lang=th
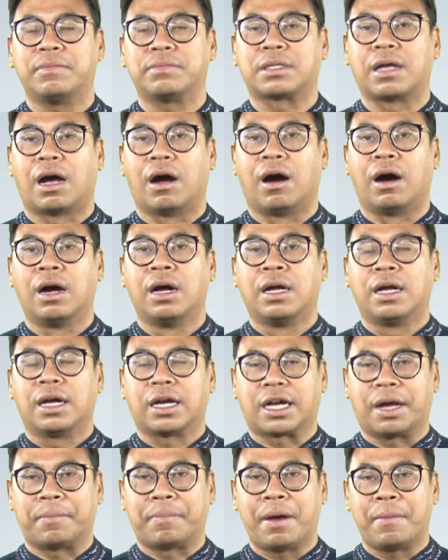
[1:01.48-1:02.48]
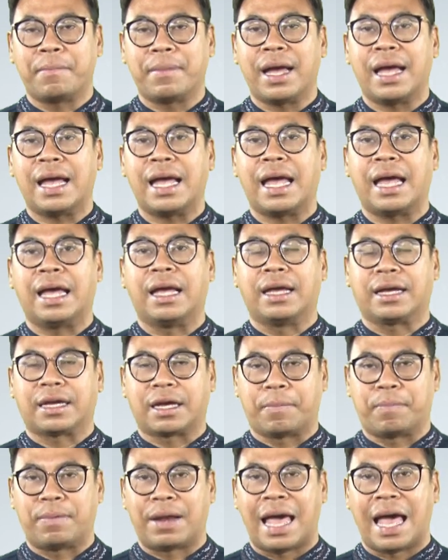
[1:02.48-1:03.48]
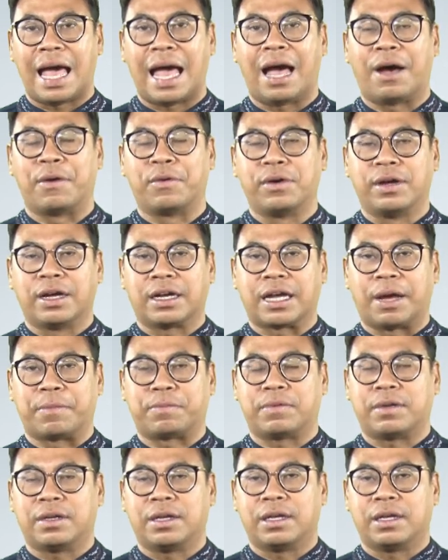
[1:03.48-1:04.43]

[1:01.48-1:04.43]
อมต่อกับพม่ากับลาวกับ